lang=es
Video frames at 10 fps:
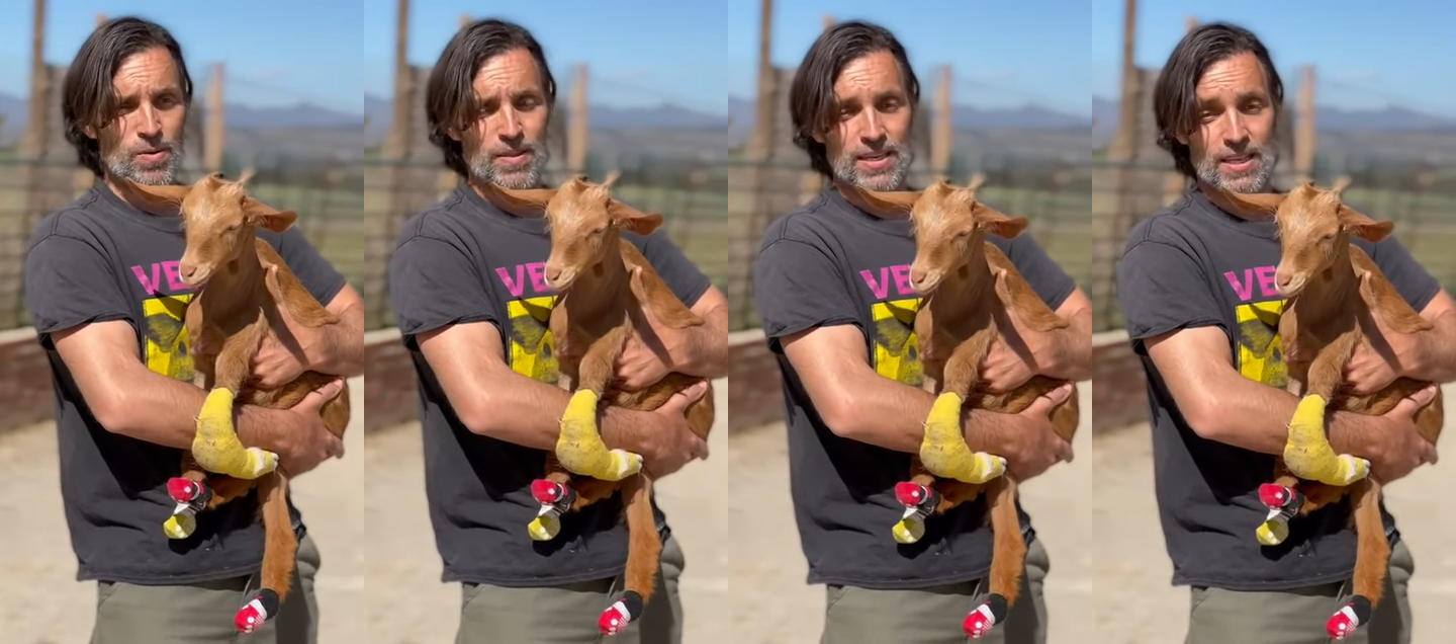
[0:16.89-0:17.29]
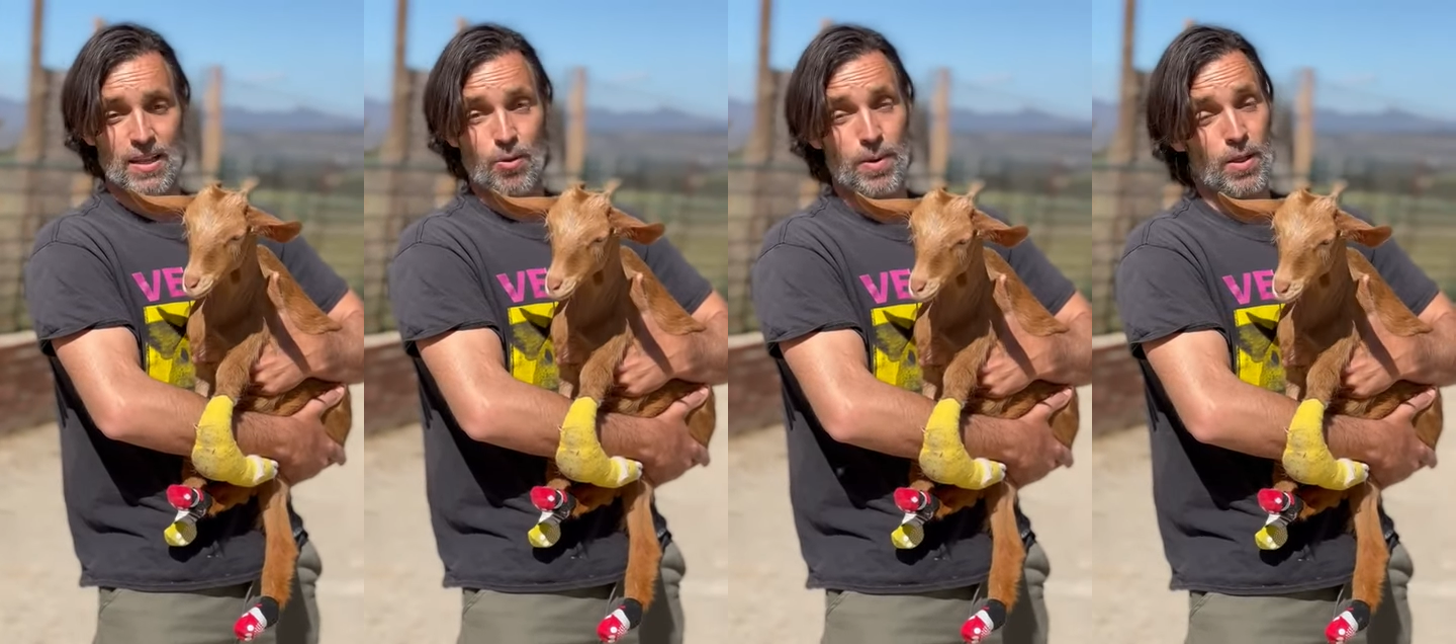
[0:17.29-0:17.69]
desde
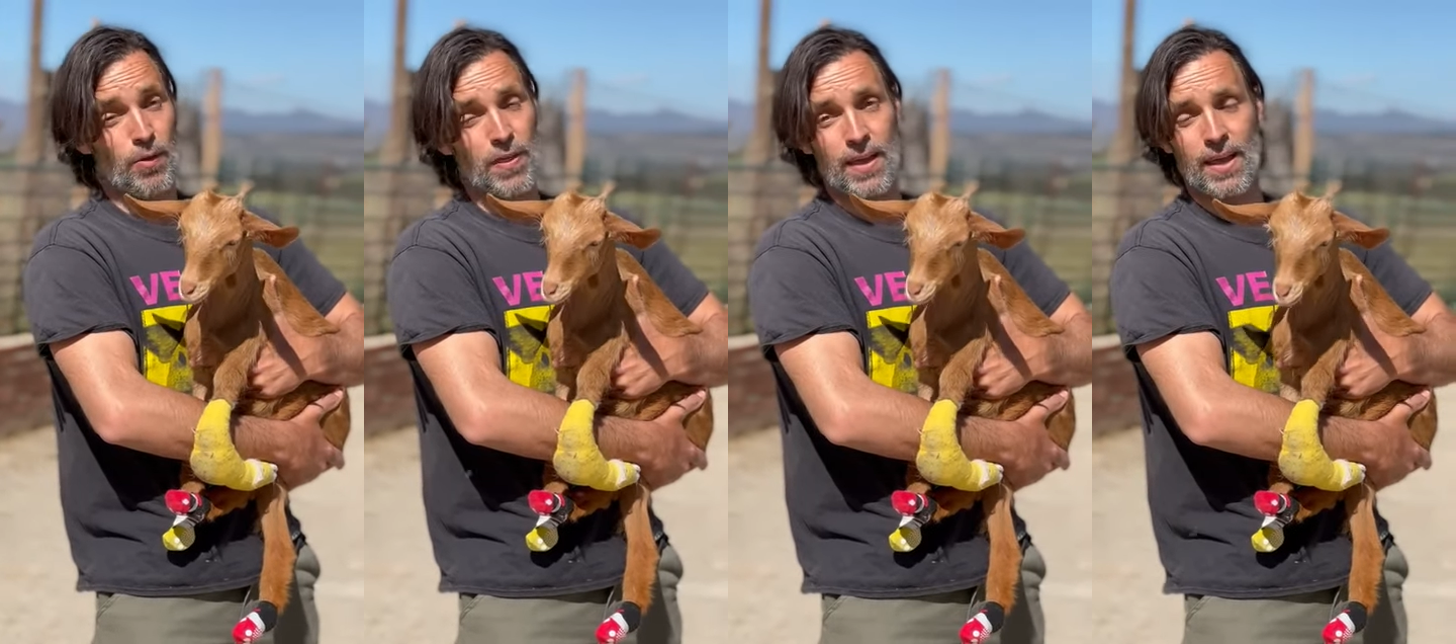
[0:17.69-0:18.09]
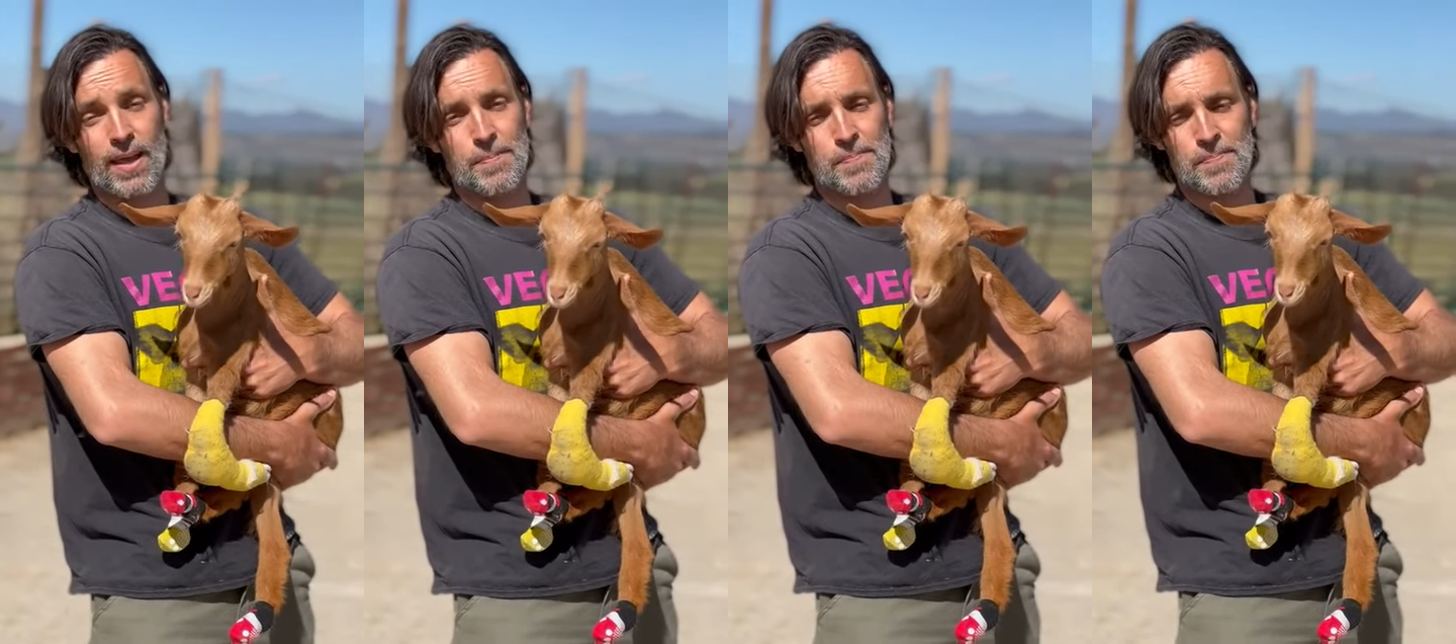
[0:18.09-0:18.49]

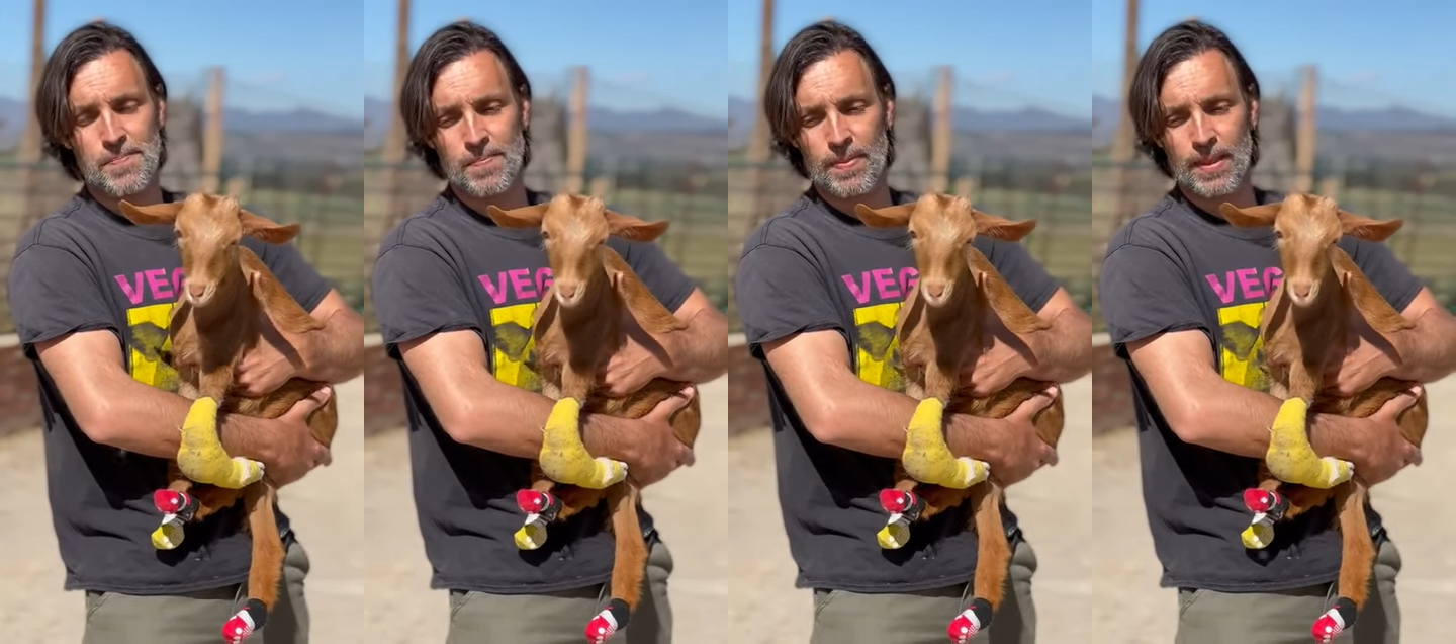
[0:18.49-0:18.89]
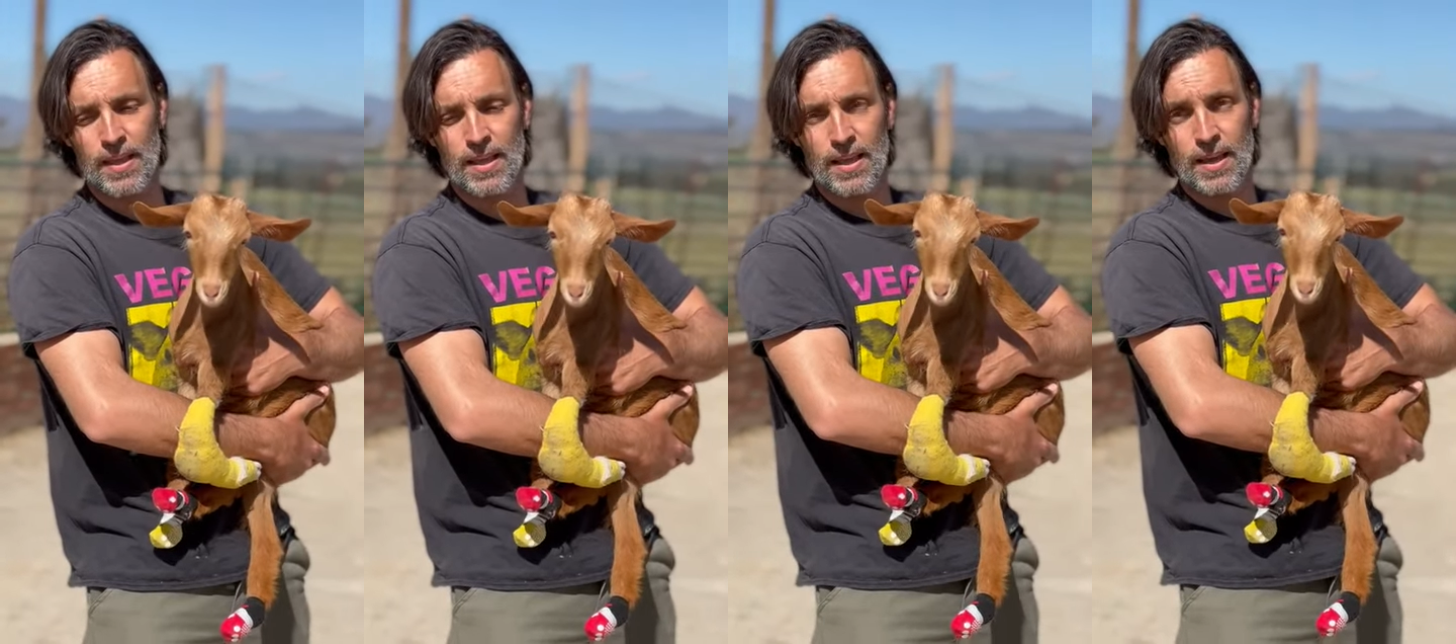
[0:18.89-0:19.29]
2012 en
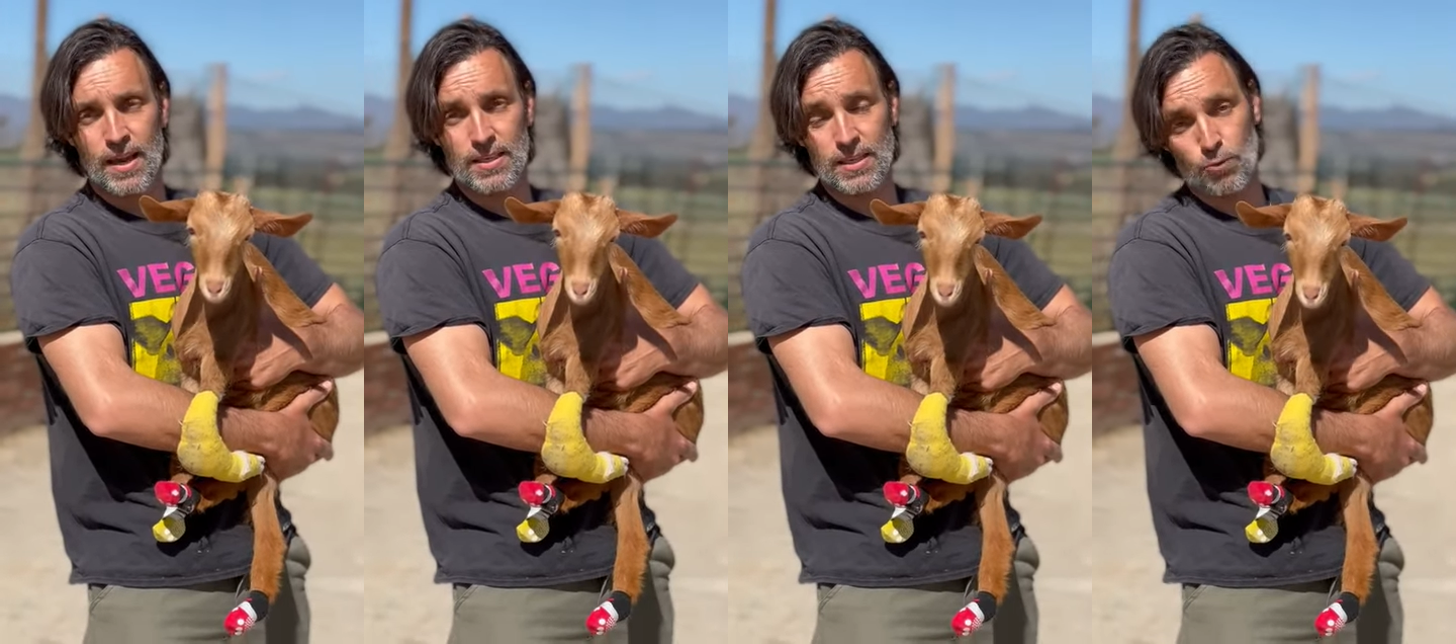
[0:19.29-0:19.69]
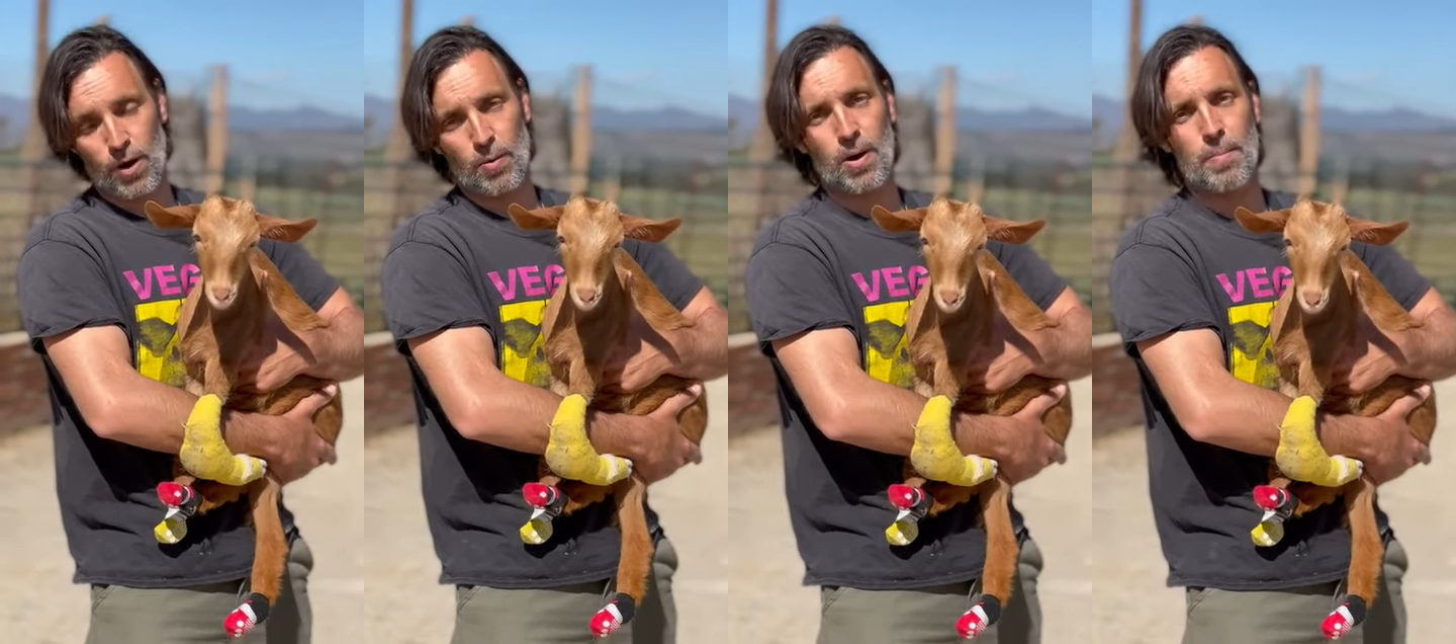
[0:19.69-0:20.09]
el
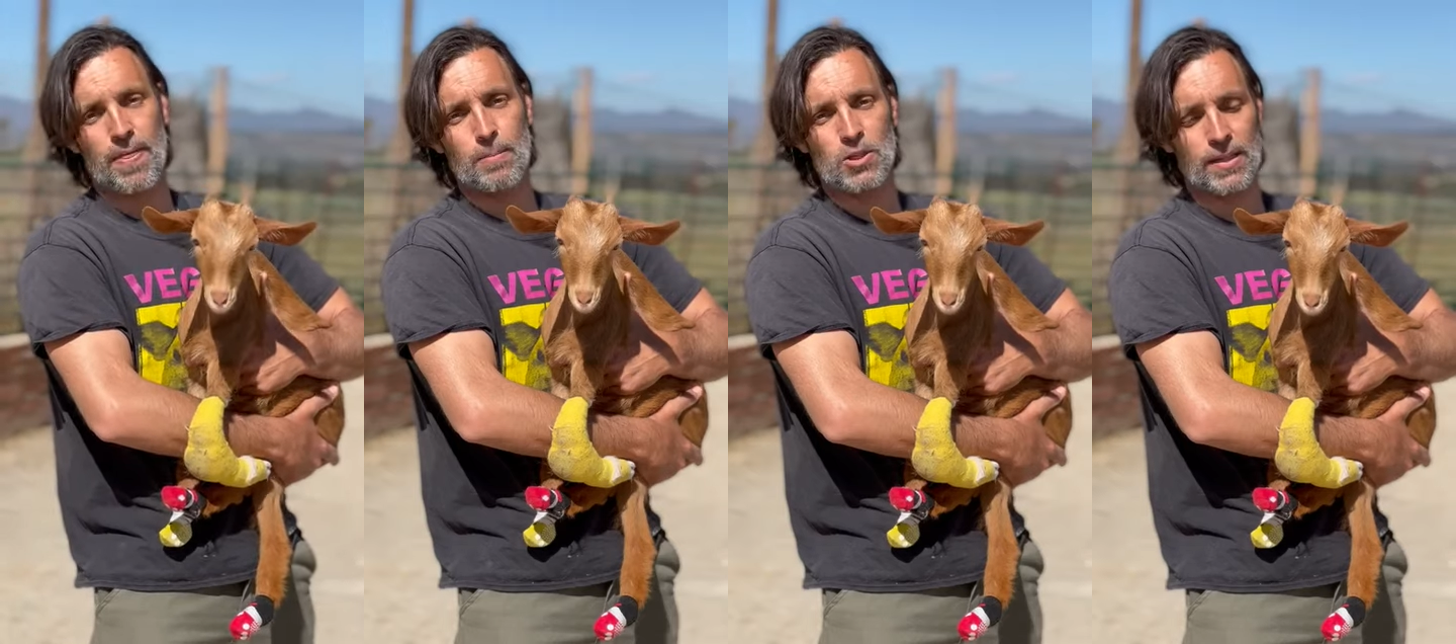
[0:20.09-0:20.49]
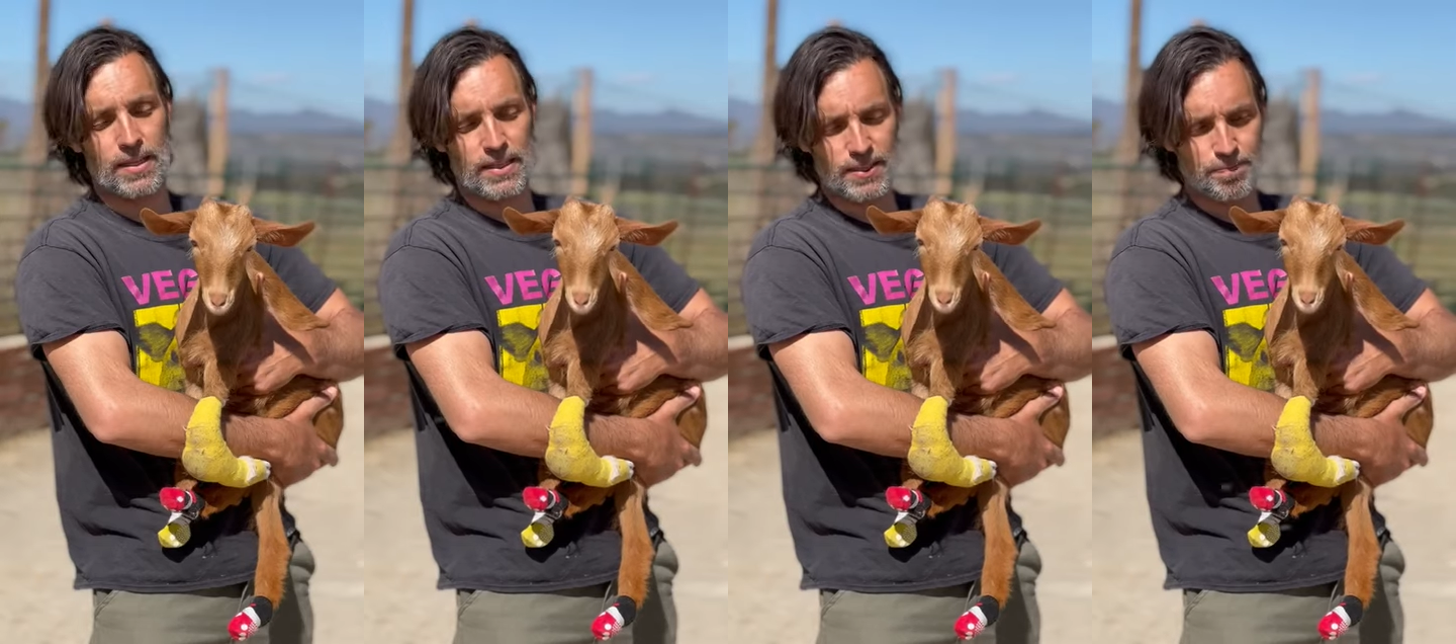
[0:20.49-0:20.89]
santuario. Bueno, empezamos
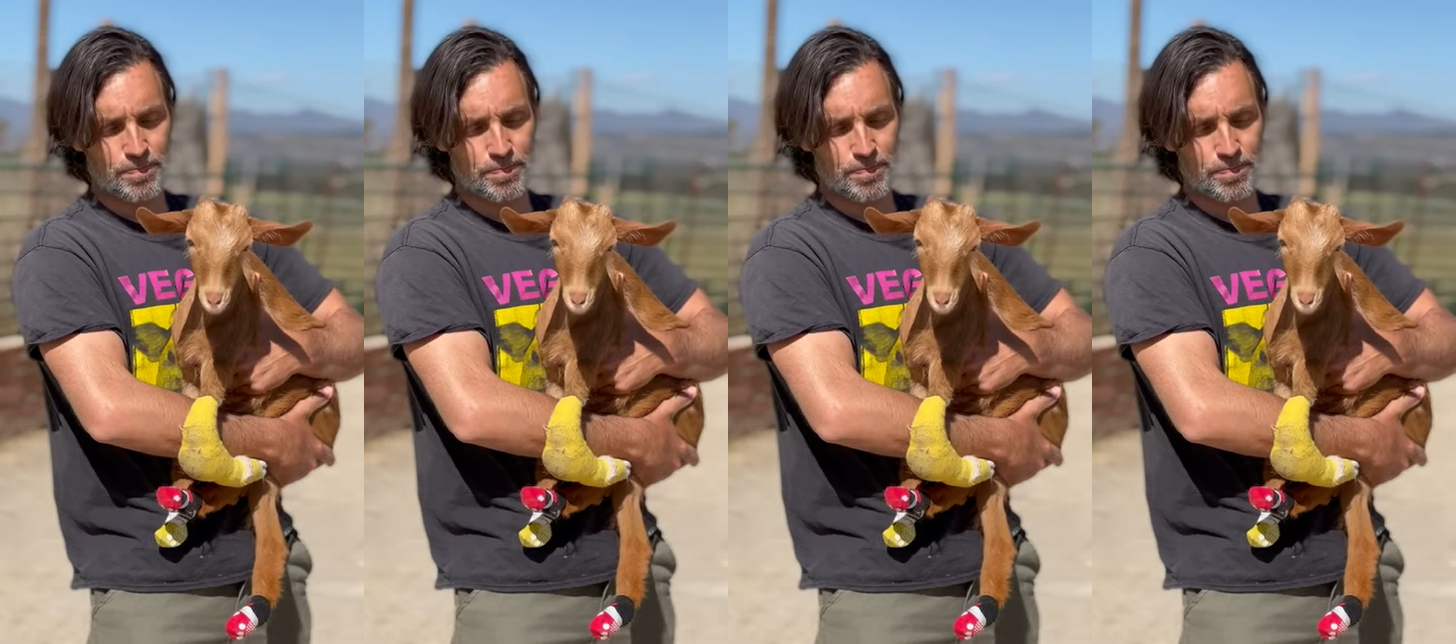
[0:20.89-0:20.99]
antes.